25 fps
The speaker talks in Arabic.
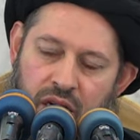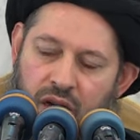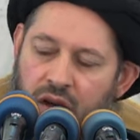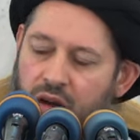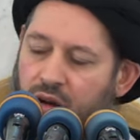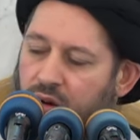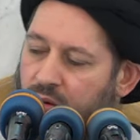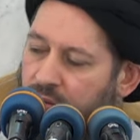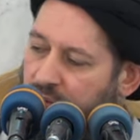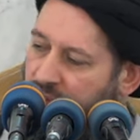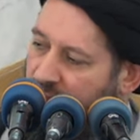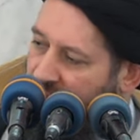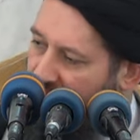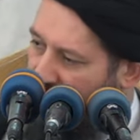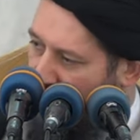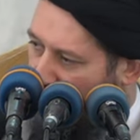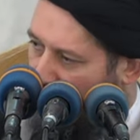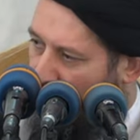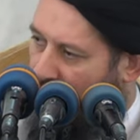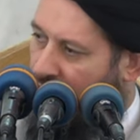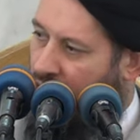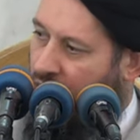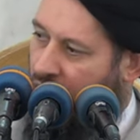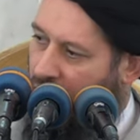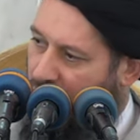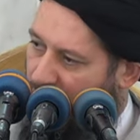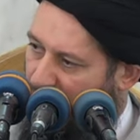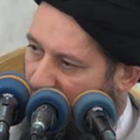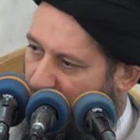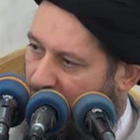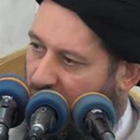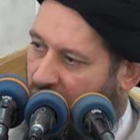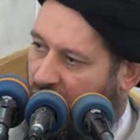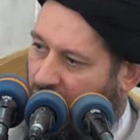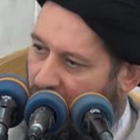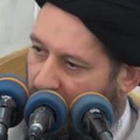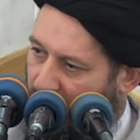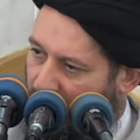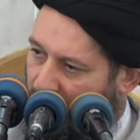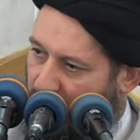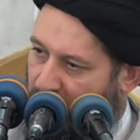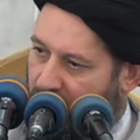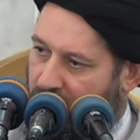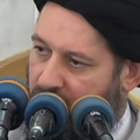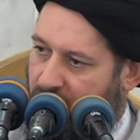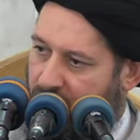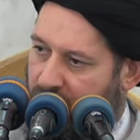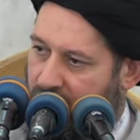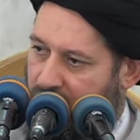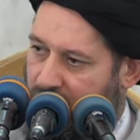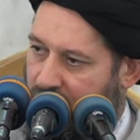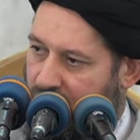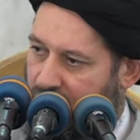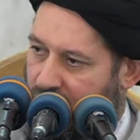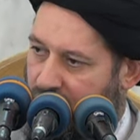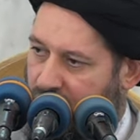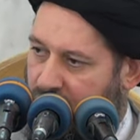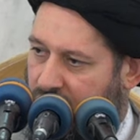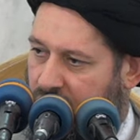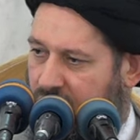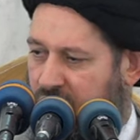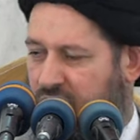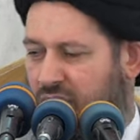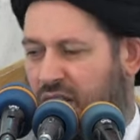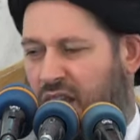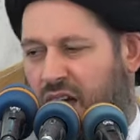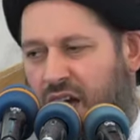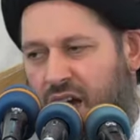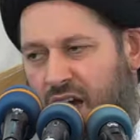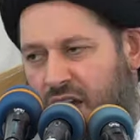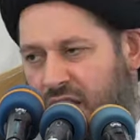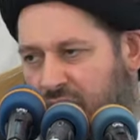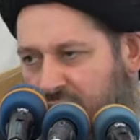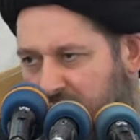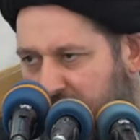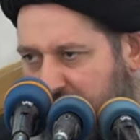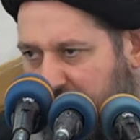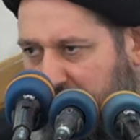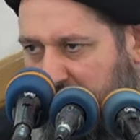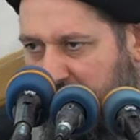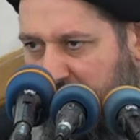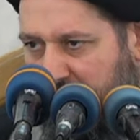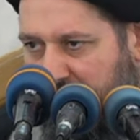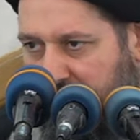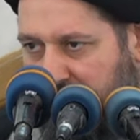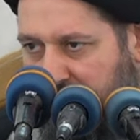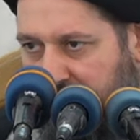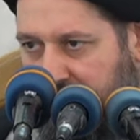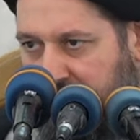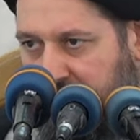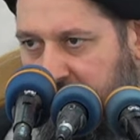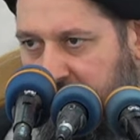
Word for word: هم في عالم اخر لا علي بهم